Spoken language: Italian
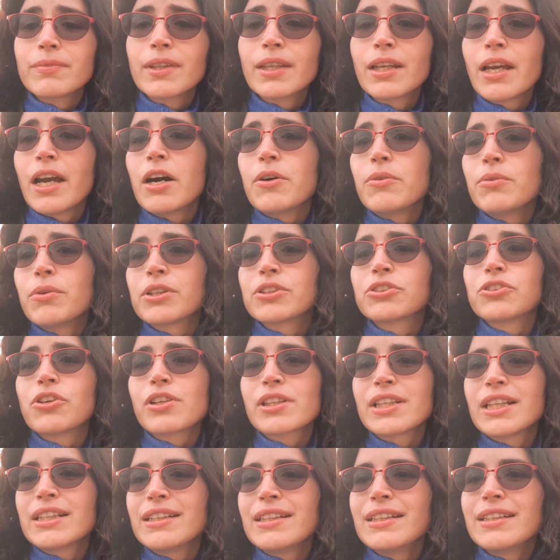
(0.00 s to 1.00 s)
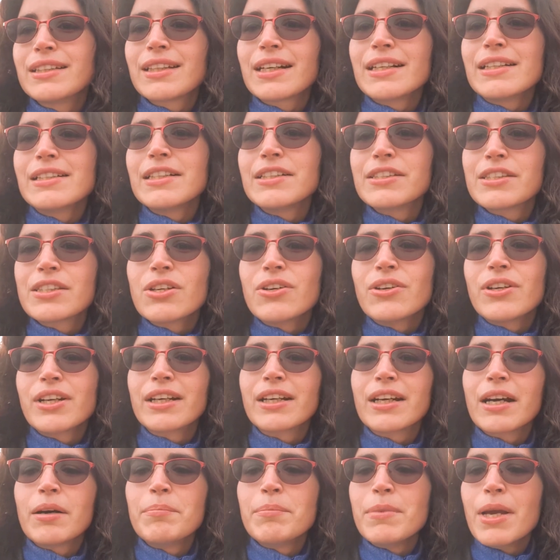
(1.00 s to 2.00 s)
È una sorta di tradizione
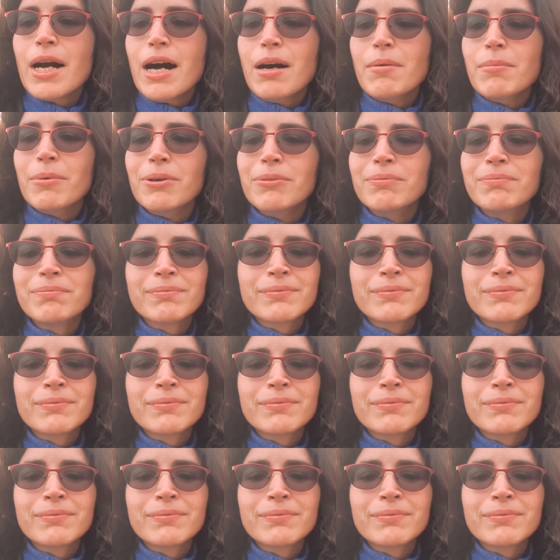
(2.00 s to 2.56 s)
che abbiamo.